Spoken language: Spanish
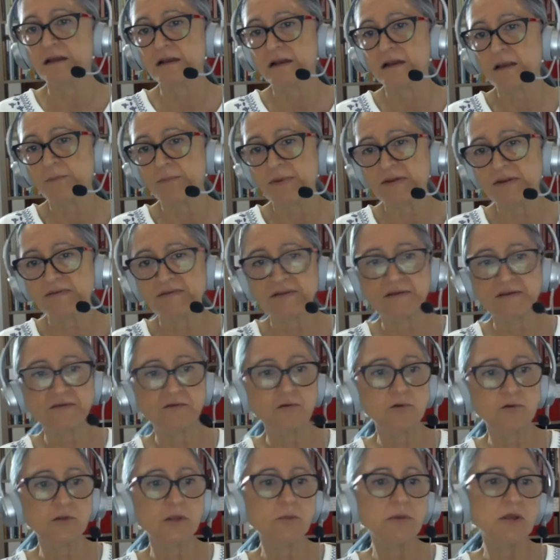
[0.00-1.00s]
la
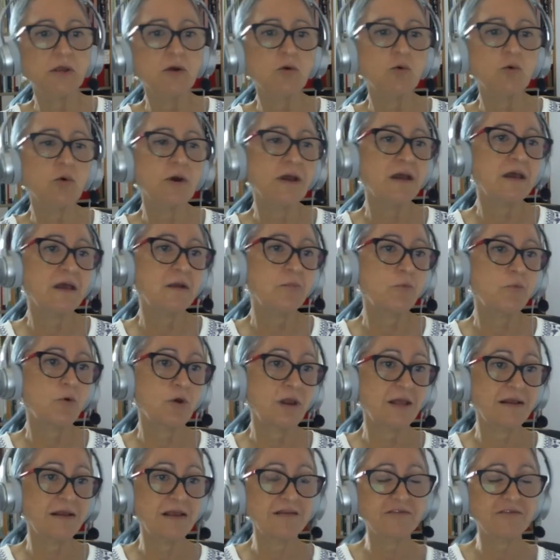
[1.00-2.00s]
percepción de mi cuerpo,
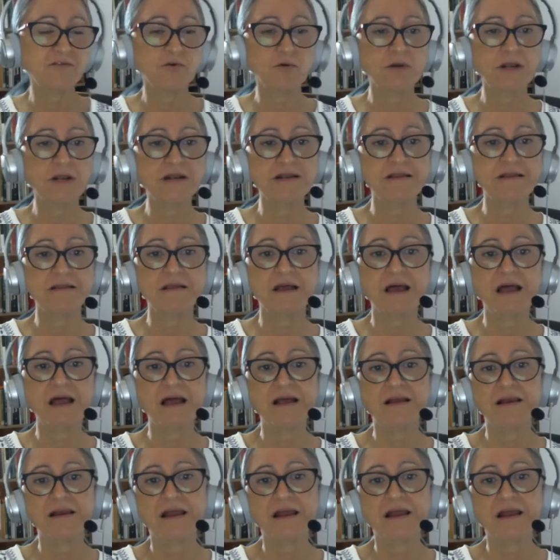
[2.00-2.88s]
la nacionalidad,